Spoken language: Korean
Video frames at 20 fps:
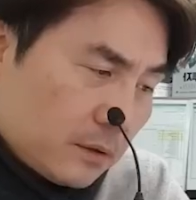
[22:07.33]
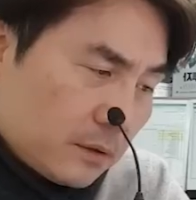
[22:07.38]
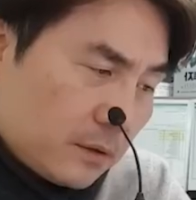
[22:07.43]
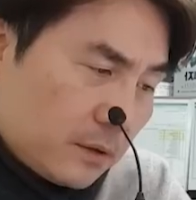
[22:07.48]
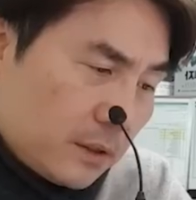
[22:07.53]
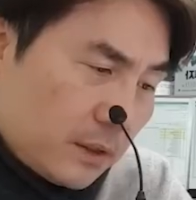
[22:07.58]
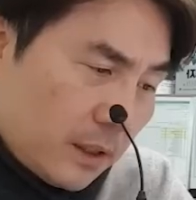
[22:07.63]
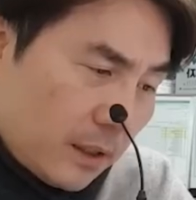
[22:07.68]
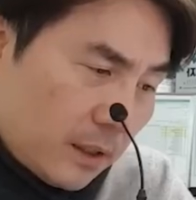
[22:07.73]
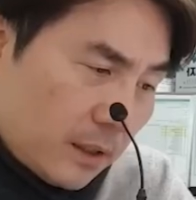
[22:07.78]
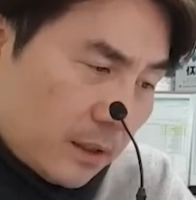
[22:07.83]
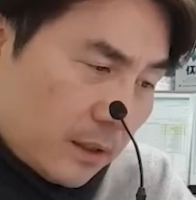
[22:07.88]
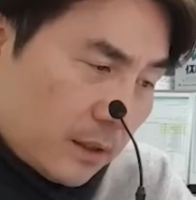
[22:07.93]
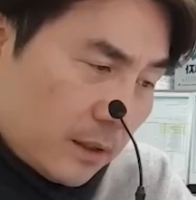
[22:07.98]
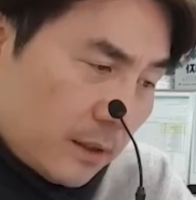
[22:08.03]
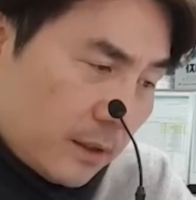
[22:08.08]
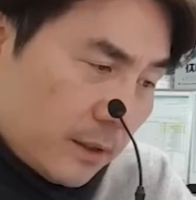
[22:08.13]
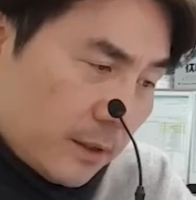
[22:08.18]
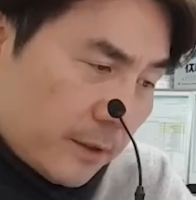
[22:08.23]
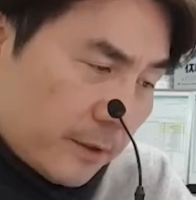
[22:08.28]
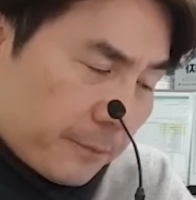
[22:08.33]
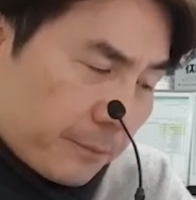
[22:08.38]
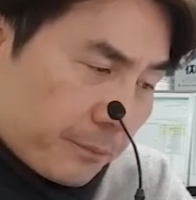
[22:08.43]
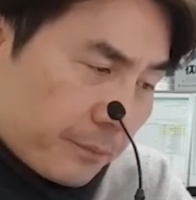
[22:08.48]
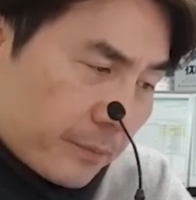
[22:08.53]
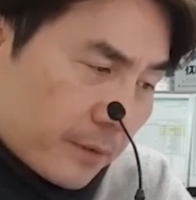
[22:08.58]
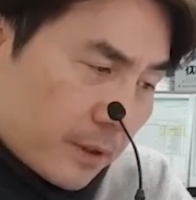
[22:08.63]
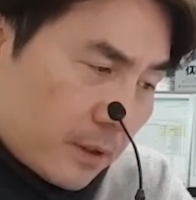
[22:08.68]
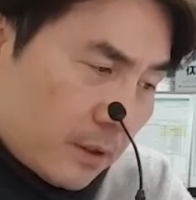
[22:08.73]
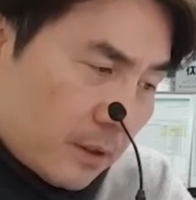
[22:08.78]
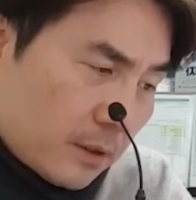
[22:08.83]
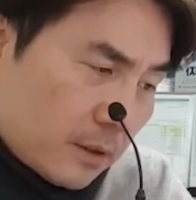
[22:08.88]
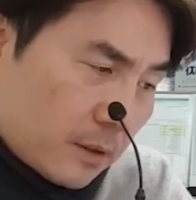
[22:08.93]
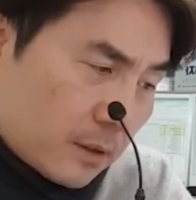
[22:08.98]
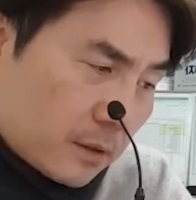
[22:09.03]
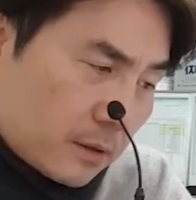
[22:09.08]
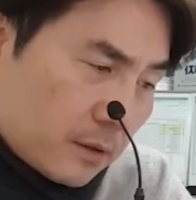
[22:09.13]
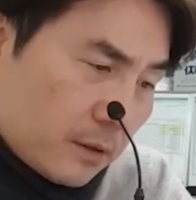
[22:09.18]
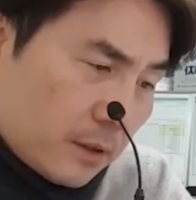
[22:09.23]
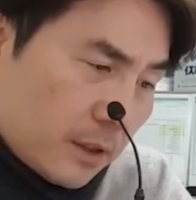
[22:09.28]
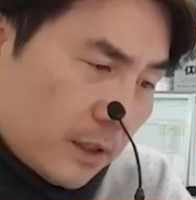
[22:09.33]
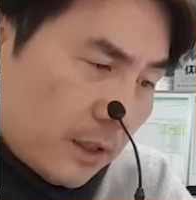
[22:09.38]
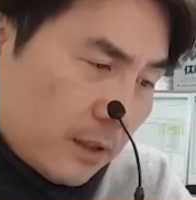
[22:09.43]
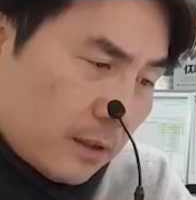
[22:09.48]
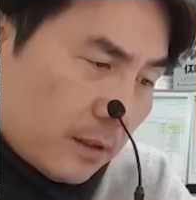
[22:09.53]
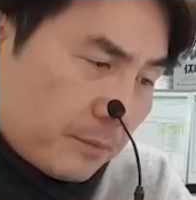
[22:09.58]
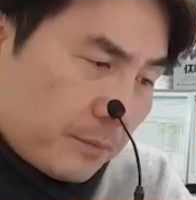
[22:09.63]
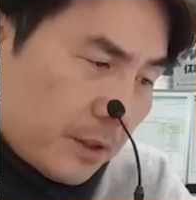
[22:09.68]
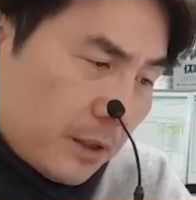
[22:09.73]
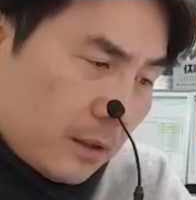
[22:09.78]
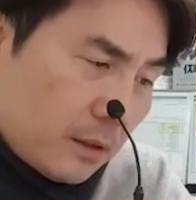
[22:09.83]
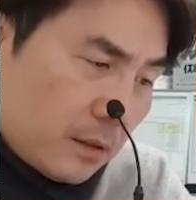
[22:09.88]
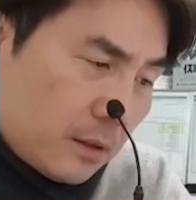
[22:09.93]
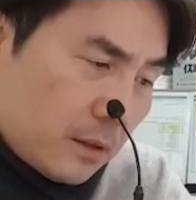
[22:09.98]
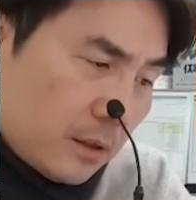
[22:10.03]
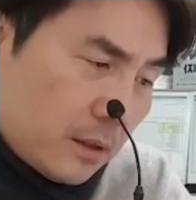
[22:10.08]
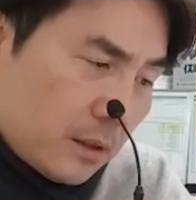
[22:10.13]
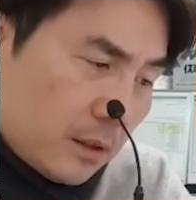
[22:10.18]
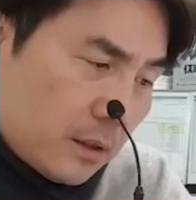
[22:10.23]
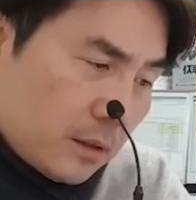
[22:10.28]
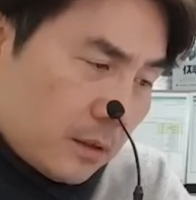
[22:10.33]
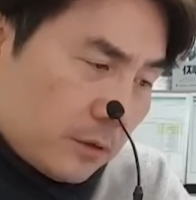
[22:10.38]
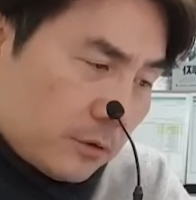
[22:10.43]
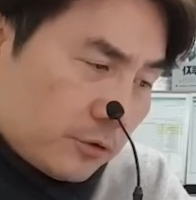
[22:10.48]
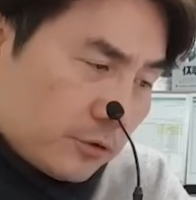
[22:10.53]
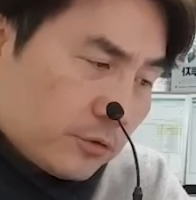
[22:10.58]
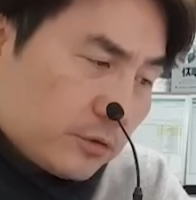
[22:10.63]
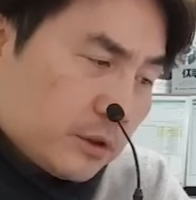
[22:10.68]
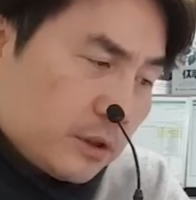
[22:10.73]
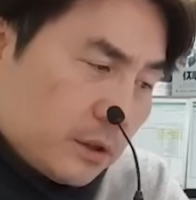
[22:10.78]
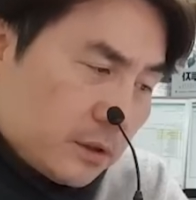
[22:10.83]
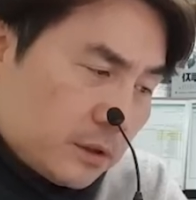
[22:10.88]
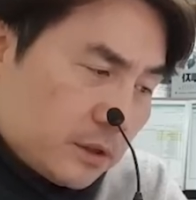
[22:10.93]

건데, 어, 그렇게 하려면 충전